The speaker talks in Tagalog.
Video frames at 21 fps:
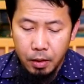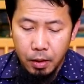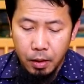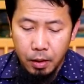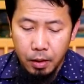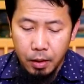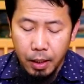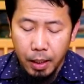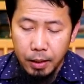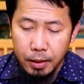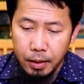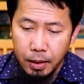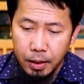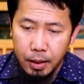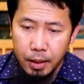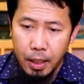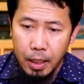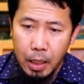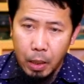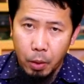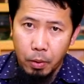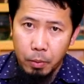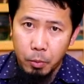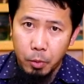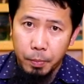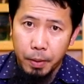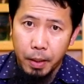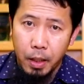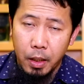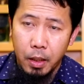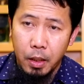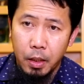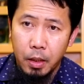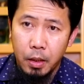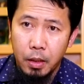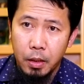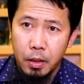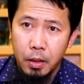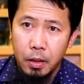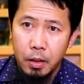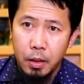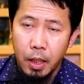ah, kahit na ginagawa mo pa,
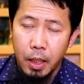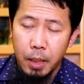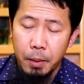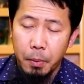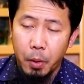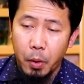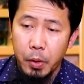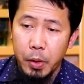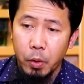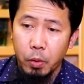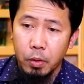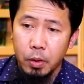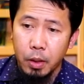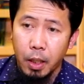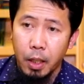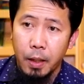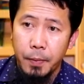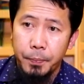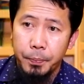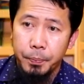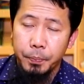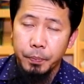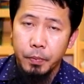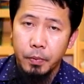halimbawa yung sala,